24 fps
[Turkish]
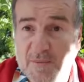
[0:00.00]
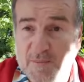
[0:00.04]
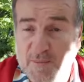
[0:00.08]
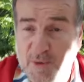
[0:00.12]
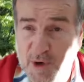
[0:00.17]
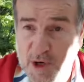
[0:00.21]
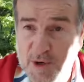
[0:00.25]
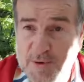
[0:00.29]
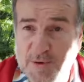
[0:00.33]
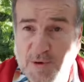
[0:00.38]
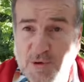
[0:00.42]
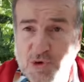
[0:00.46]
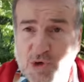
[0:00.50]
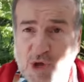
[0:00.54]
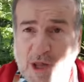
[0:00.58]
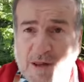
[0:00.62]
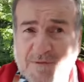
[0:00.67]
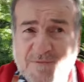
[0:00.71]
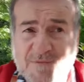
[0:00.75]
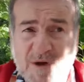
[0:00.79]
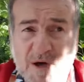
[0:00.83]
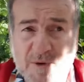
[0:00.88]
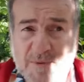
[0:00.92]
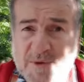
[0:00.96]
Böyle bir kural
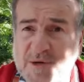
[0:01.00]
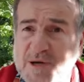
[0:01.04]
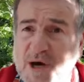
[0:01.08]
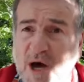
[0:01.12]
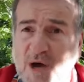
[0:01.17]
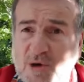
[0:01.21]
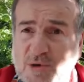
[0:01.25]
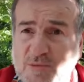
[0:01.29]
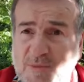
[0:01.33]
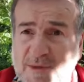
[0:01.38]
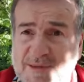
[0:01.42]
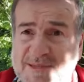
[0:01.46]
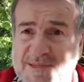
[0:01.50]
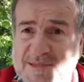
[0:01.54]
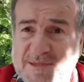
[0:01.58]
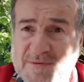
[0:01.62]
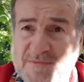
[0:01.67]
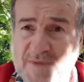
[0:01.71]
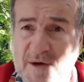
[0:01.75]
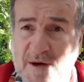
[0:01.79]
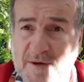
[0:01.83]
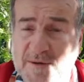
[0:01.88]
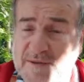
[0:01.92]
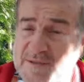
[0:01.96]
mı var? Bir kanun maddesi
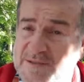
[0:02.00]
mi var?